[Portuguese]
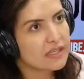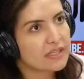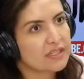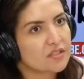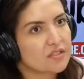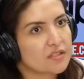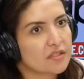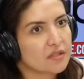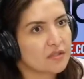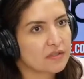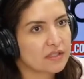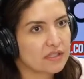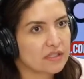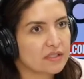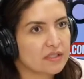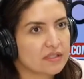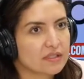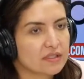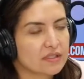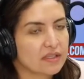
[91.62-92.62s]
grande
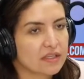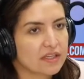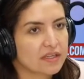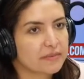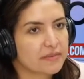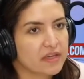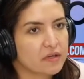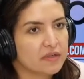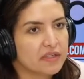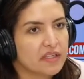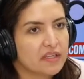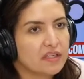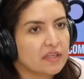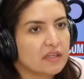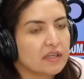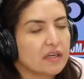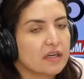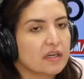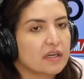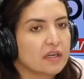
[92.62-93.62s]
teoria, né, Gabriel?
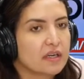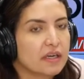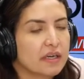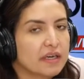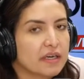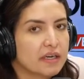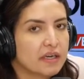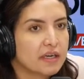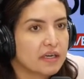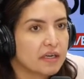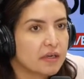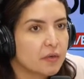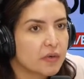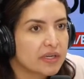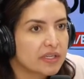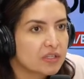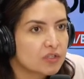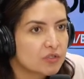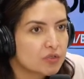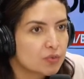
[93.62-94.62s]
Que é, eu
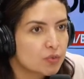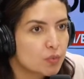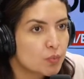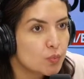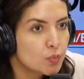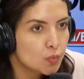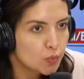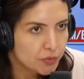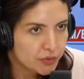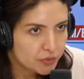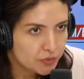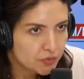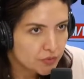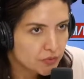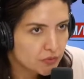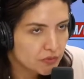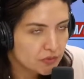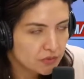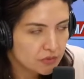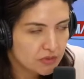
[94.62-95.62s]
acredito
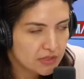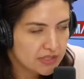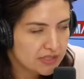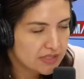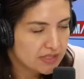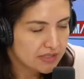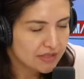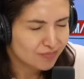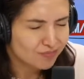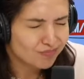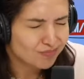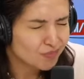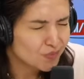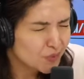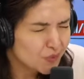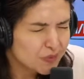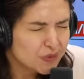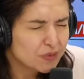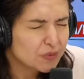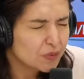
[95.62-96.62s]
muito, assim,
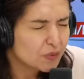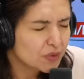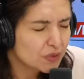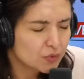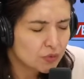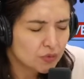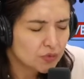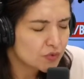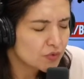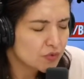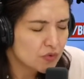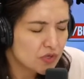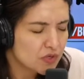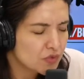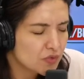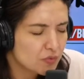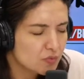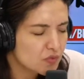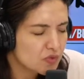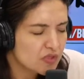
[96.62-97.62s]
muito, que todos nós
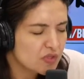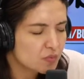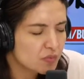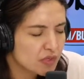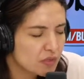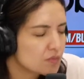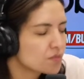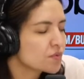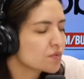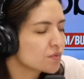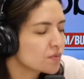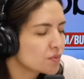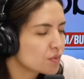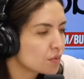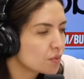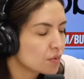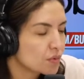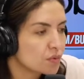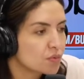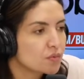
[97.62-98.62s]
somos espelhos uns,
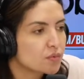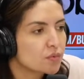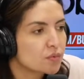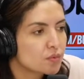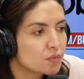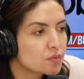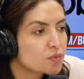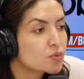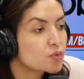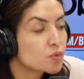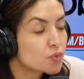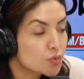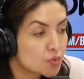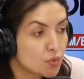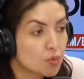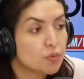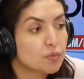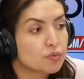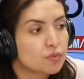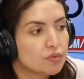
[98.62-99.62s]
do, uns dos
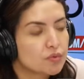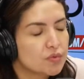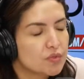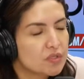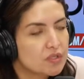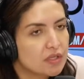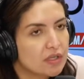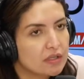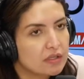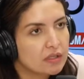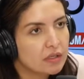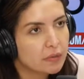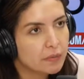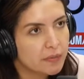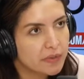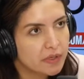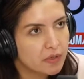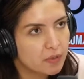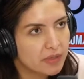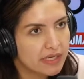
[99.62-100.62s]
outros. Então,
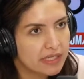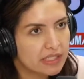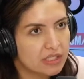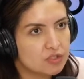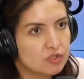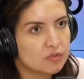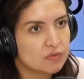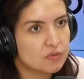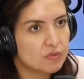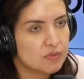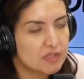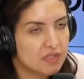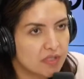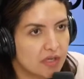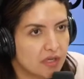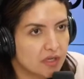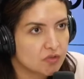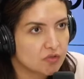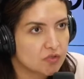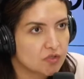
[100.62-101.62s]
eu acredito o
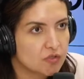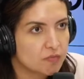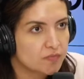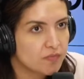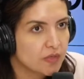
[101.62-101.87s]
seguinte: